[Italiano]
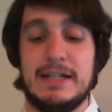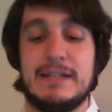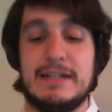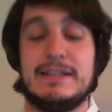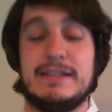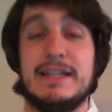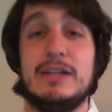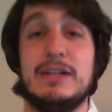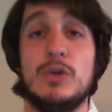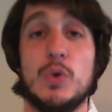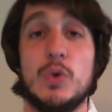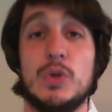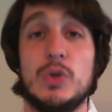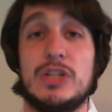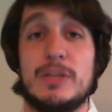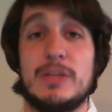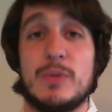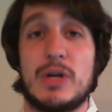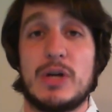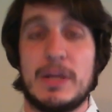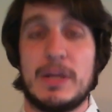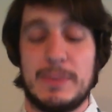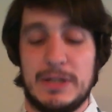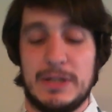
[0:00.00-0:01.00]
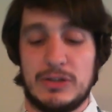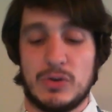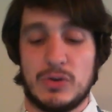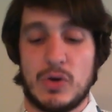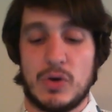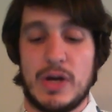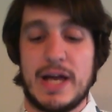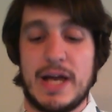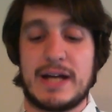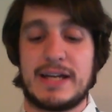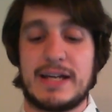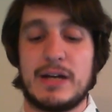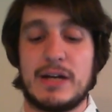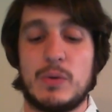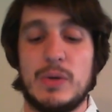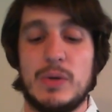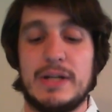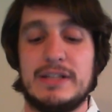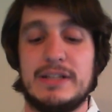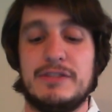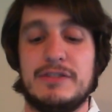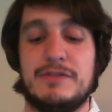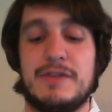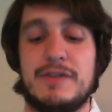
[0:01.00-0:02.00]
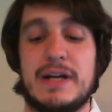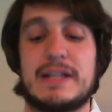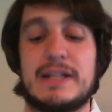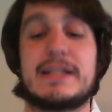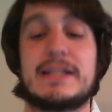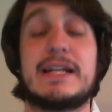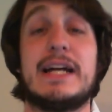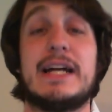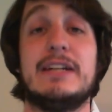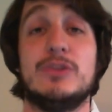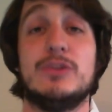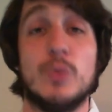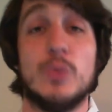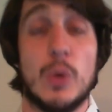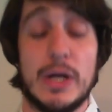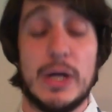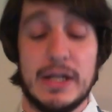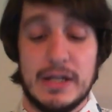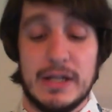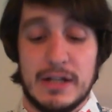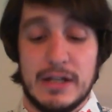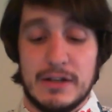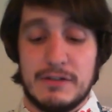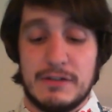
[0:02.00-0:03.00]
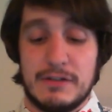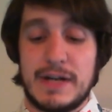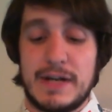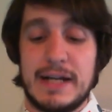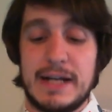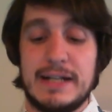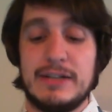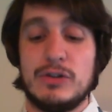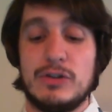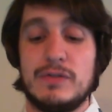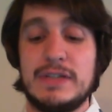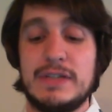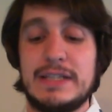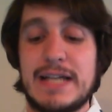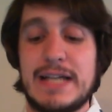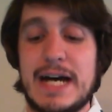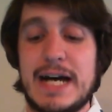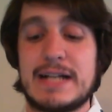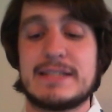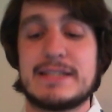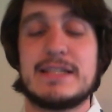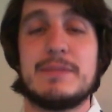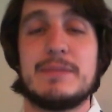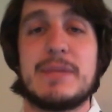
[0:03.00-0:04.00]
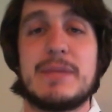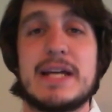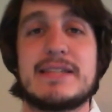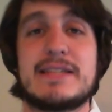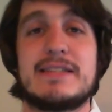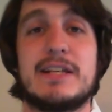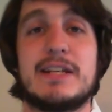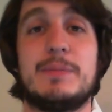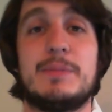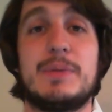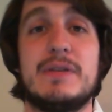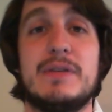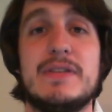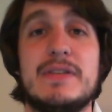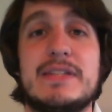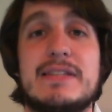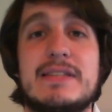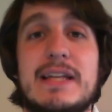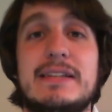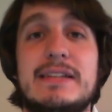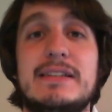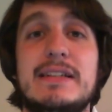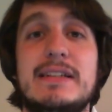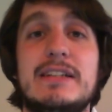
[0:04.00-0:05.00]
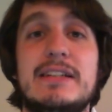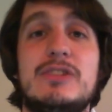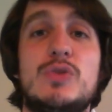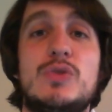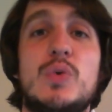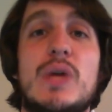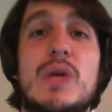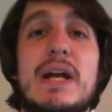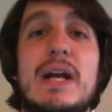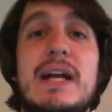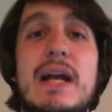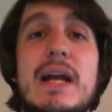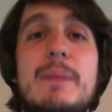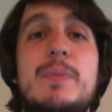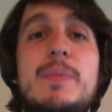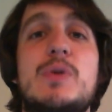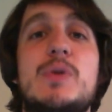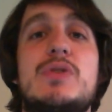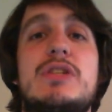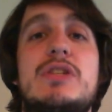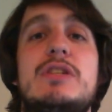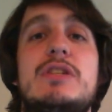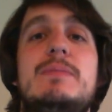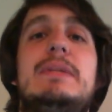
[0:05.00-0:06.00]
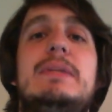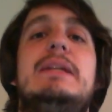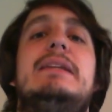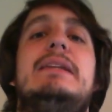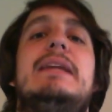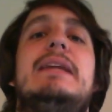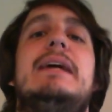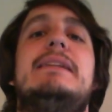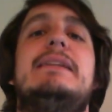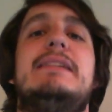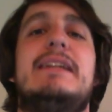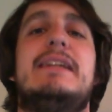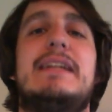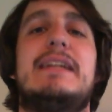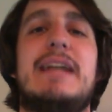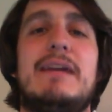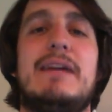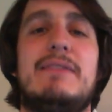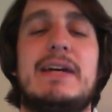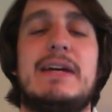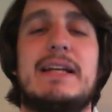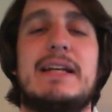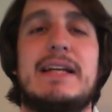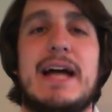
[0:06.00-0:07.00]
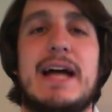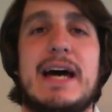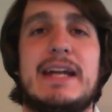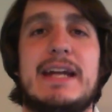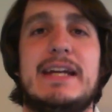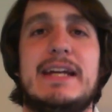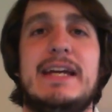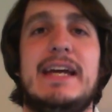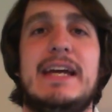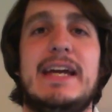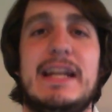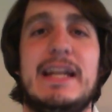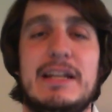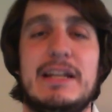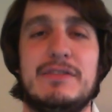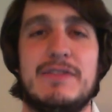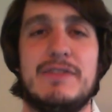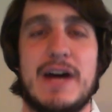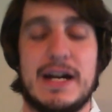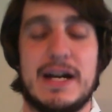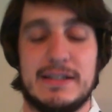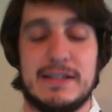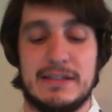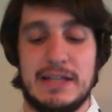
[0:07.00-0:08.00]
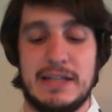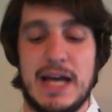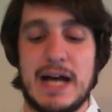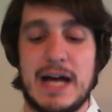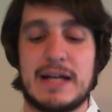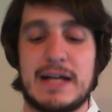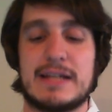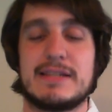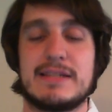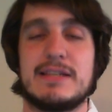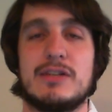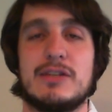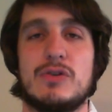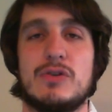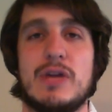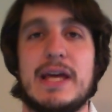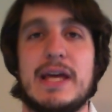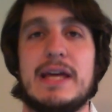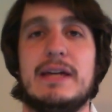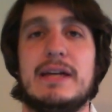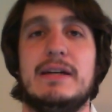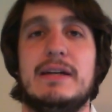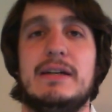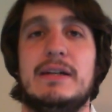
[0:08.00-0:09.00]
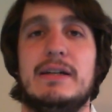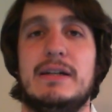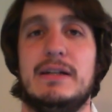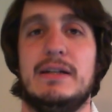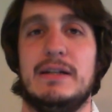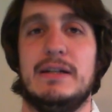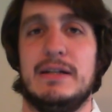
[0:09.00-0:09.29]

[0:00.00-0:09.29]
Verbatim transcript: eh, dell'ultimo capitolo e anche quella di Far Cry 2. Fra le novità sembra essere prevista addirittura la possibilità di cavalcare elefanti, anche se non è